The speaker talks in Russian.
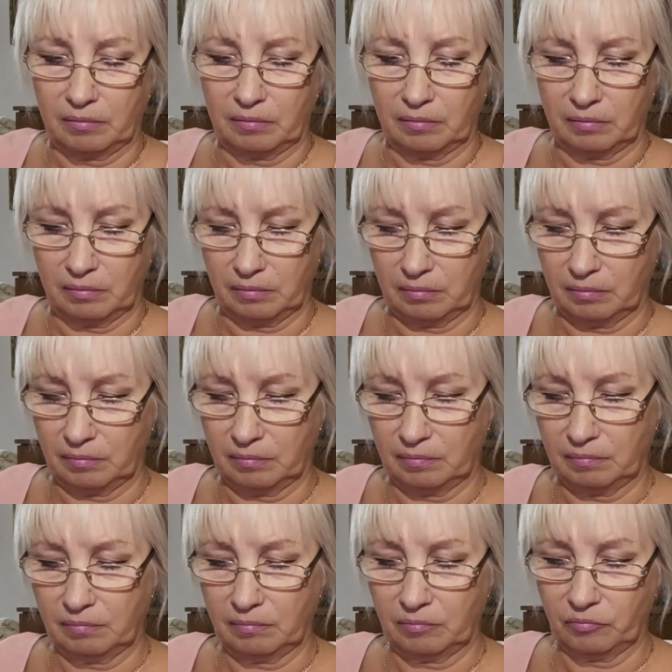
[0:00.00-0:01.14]
Э,
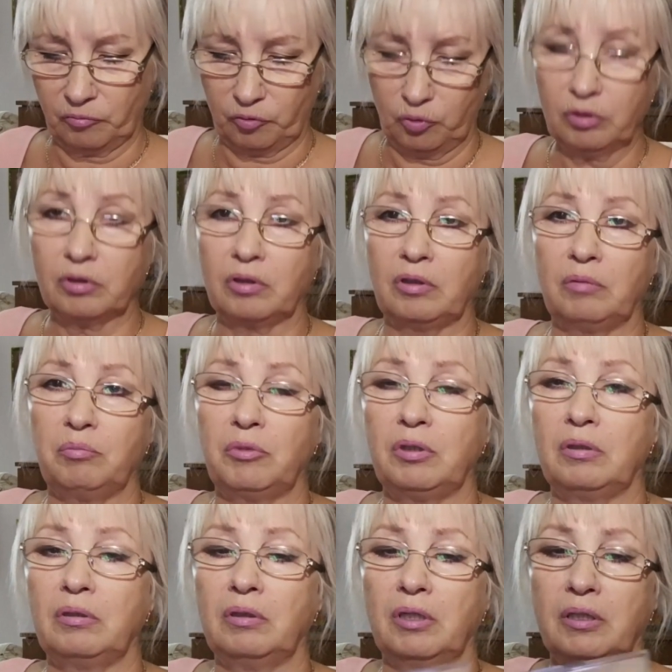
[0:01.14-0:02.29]
вот ими
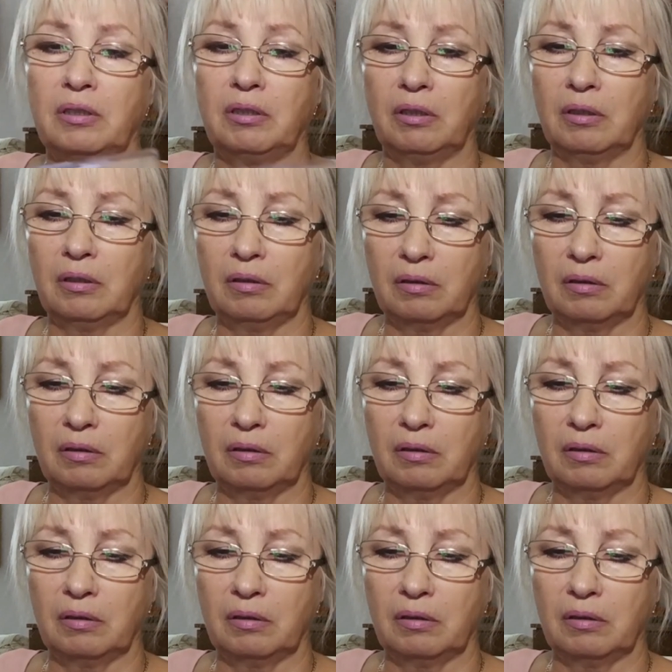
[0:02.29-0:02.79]
иногда,